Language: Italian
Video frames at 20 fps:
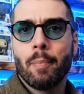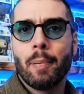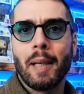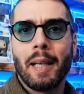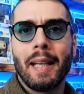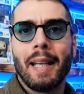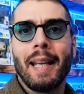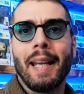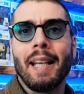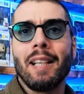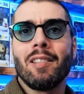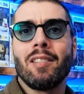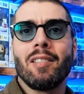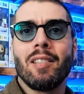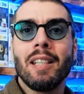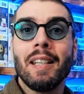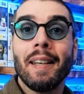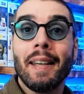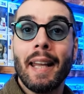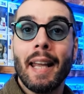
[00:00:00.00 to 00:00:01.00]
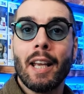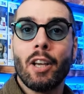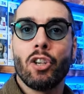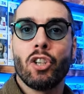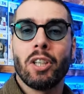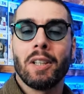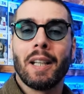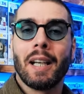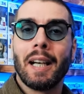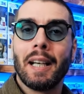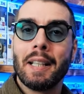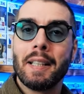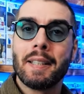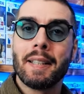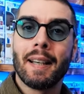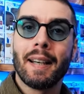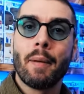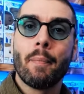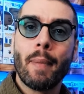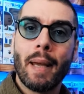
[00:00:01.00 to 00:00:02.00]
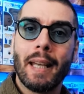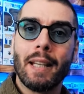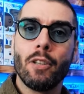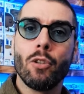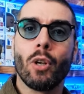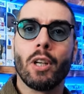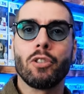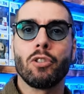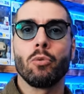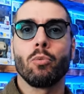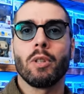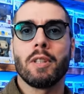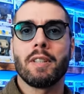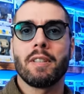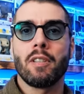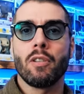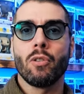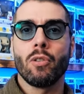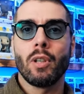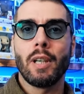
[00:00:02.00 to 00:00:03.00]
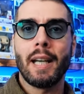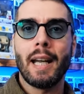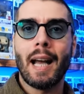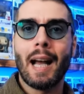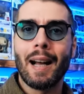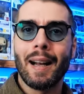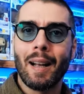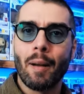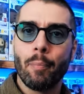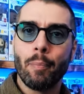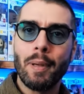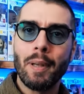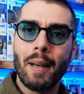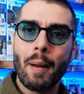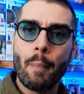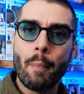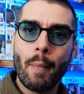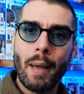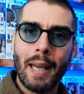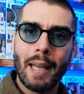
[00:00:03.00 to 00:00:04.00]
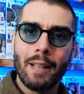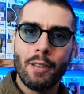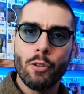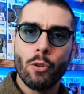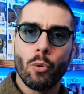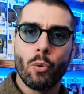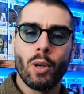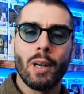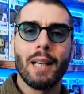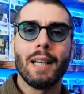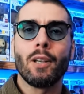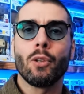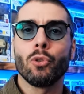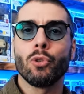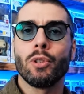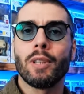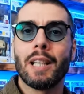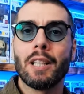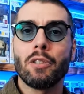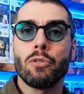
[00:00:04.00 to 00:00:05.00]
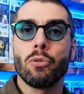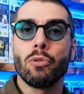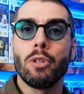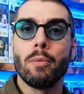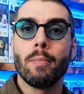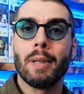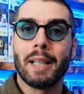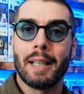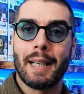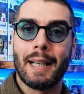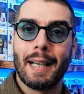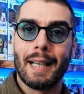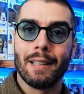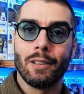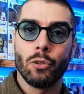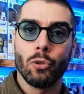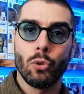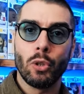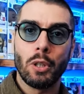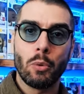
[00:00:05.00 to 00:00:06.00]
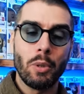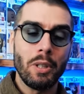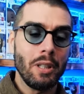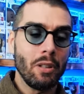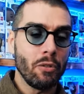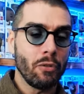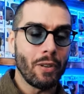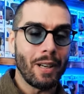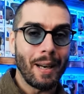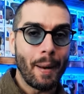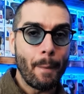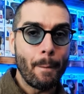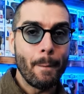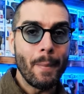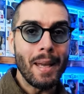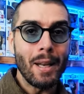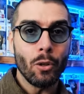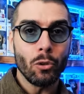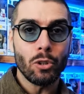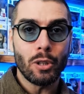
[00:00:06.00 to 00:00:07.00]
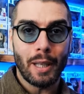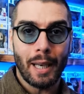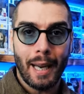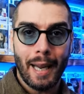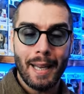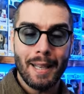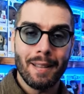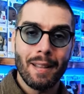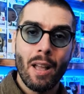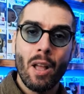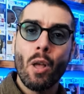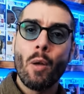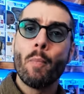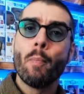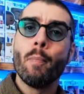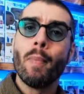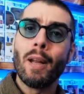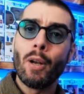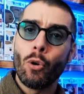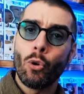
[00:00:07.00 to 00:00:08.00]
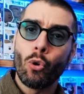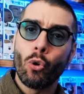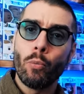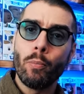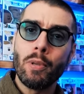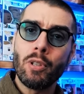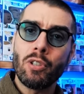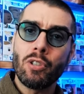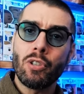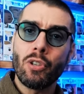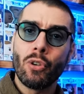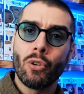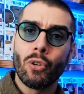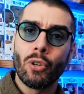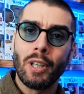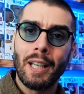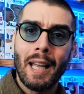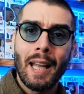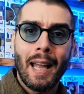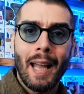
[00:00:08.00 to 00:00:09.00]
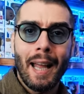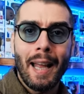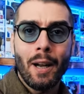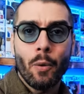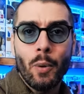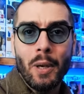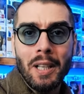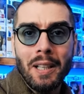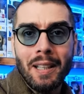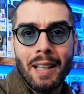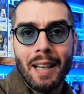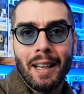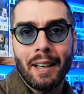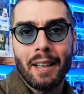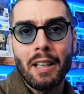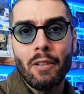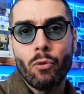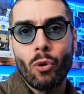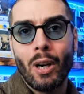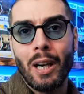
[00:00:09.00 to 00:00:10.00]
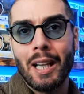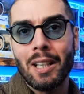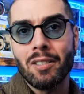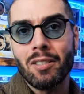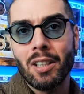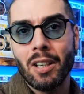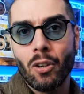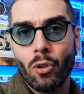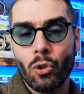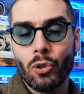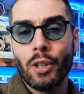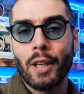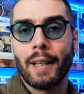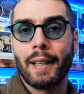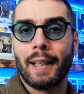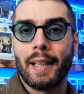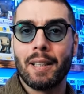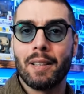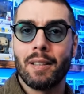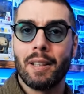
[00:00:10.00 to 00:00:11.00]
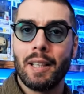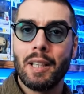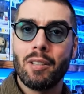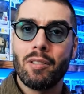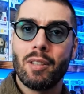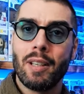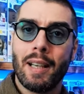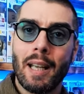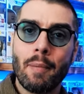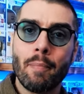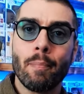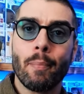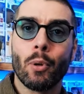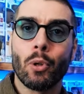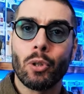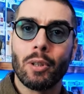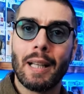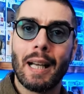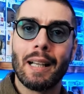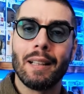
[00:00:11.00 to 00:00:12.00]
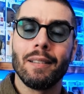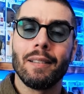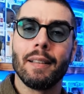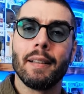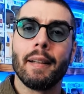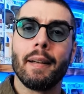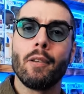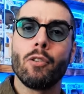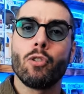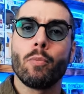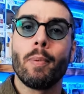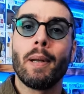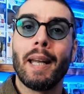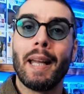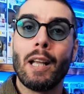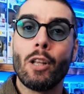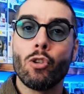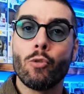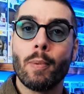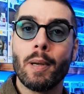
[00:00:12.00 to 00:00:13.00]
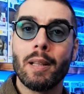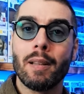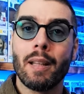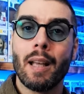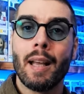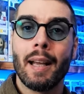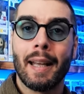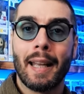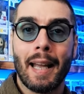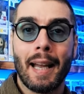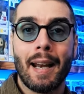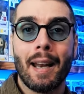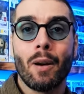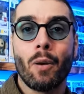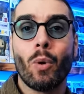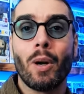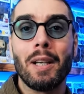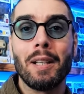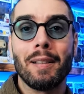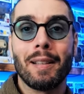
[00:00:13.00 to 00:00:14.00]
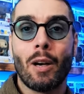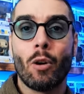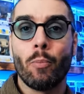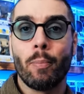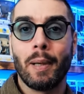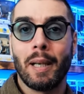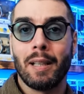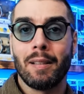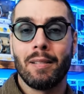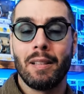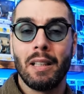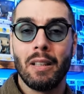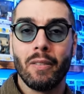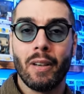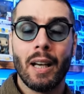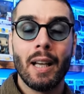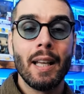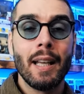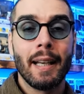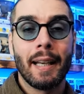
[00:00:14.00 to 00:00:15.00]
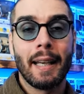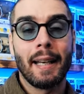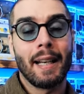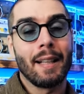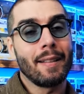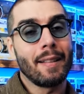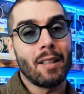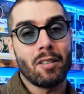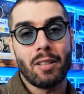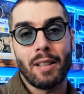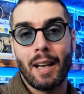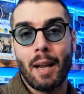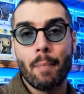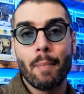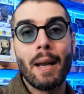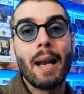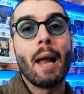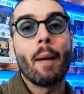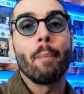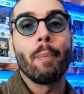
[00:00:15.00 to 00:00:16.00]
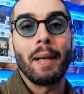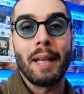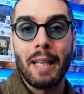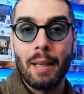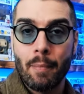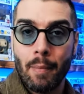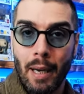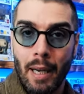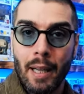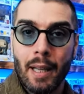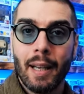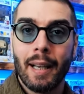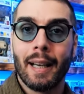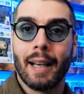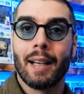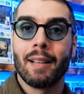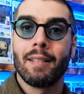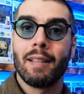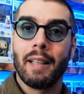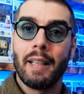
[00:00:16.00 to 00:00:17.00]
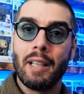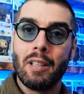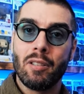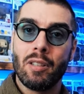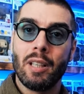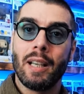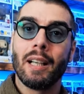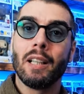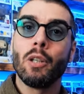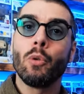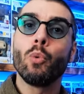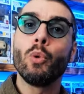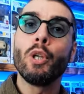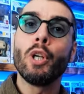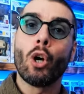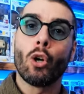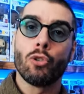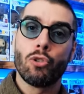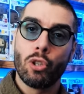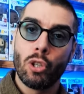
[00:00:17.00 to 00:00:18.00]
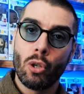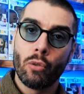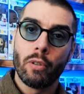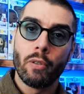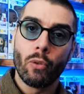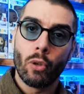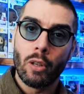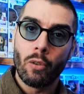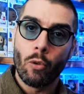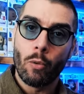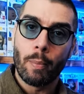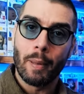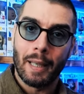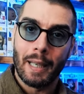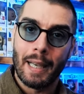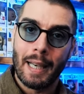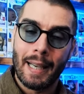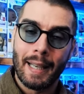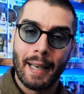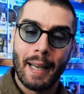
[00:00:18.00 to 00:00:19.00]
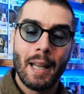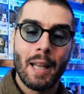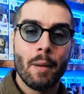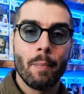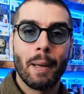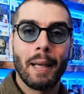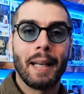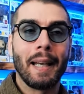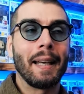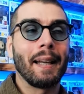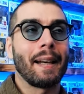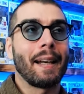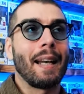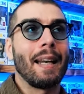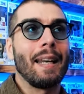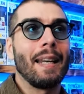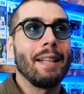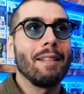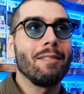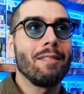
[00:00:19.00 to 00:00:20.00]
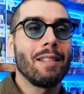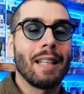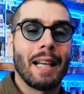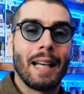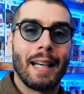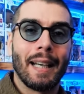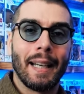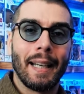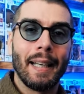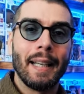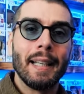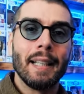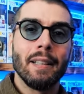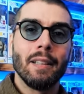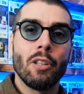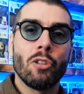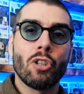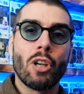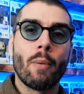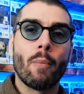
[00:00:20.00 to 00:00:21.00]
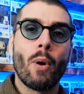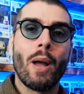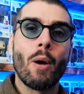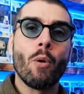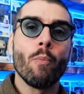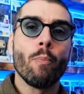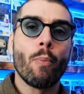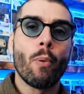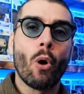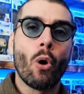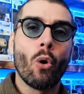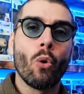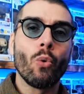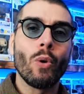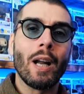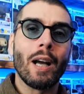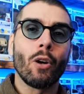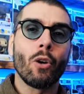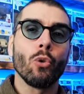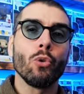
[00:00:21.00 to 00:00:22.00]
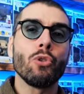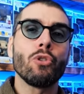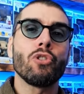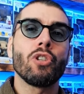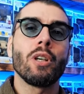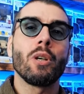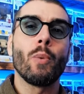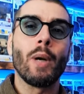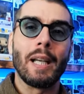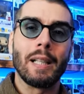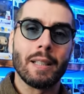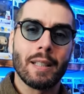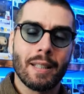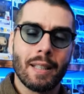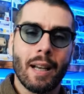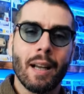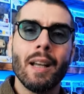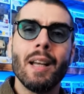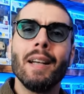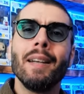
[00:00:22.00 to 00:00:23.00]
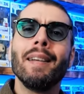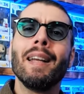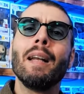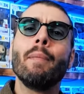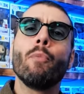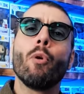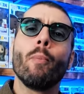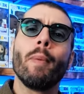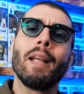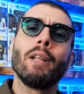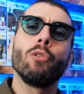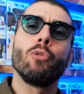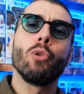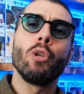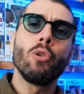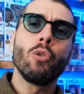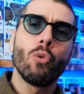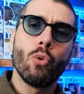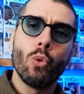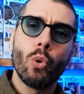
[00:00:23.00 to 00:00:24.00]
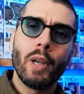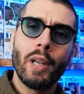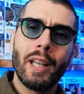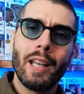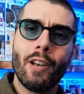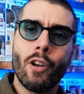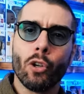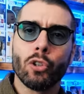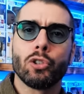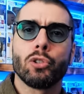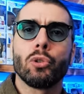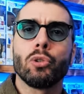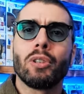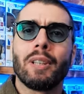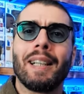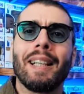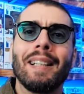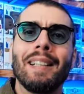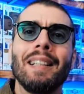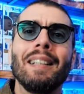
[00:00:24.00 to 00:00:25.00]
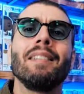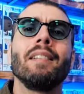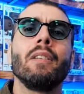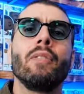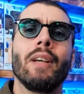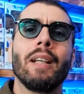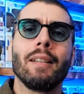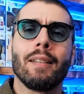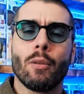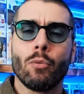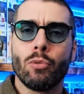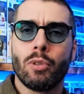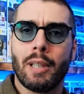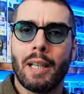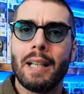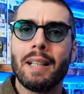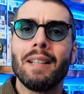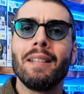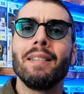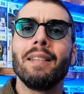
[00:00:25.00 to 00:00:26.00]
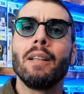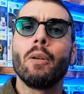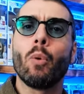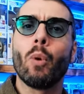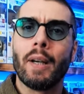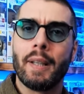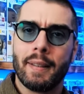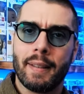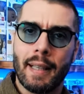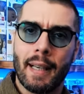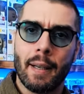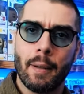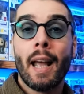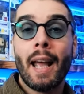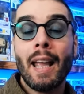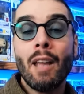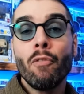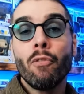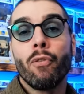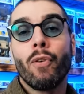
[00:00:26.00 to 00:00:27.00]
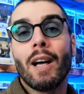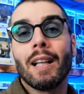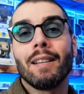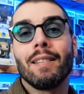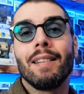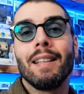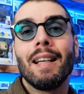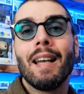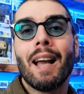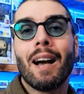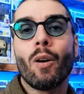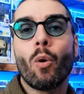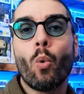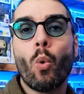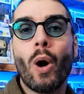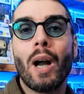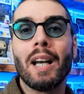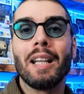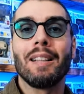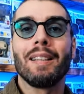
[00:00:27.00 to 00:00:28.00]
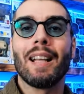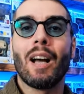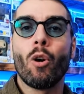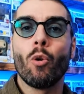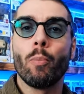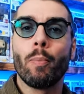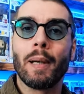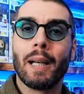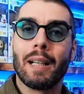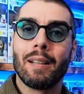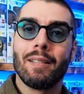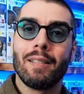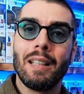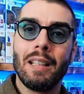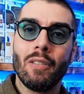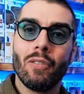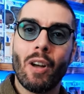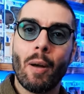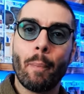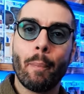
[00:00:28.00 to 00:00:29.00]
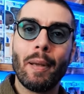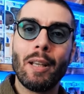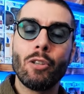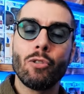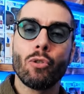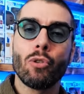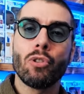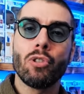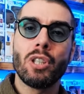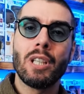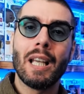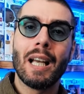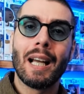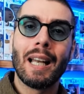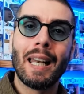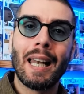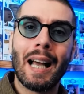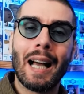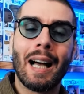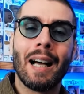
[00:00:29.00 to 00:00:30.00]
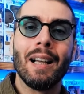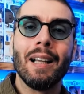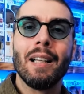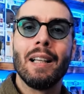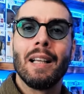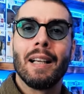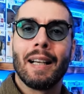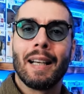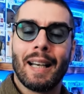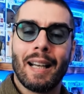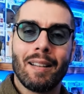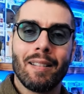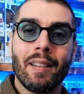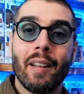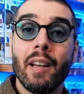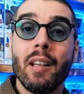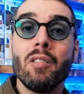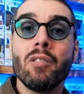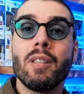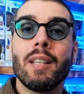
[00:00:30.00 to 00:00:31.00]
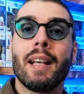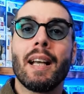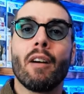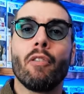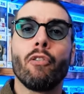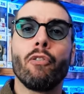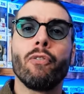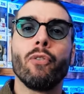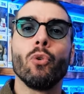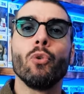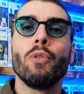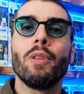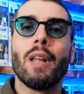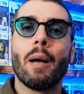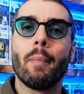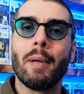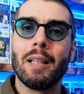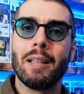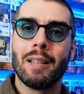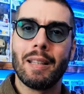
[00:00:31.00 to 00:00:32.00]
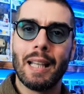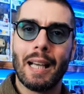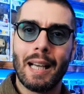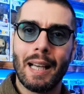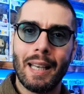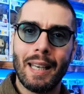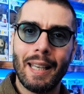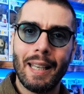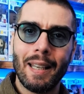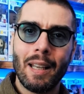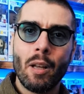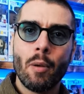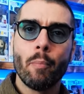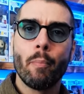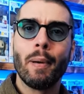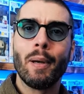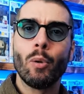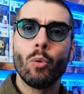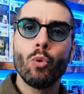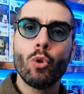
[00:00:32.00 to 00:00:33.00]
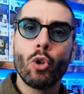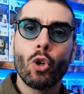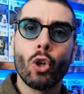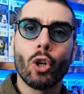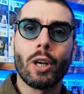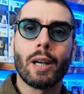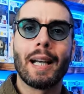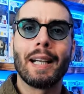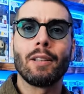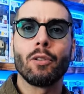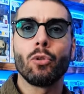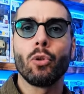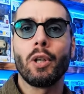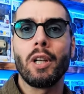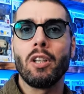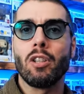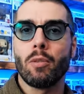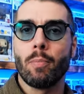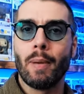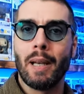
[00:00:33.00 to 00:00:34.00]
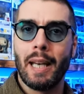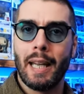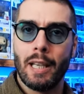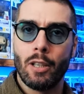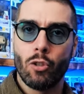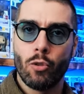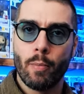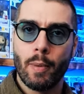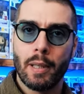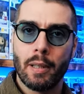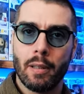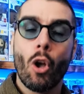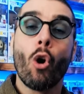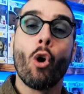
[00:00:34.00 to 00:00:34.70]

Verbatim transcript: Perché si riesce ad analizzare meglio la situazione, a capire meglio qual è il contesto di mercato e quindi fare meno trade meno commissioni e quindi arrivo alla seconda caratteristica importante del risk management che è la qualità operativa, che in realtà sarebbe la prima caratteristica di cui oggi io vi volevo parlare, perché il rallentare diciamo è un po' una conseguenza nel momento in cui il nostro trading diventa un trading di qualità. E infatti la qualità operativa penso sia la caratteristica fondamentale per un corretto risk management.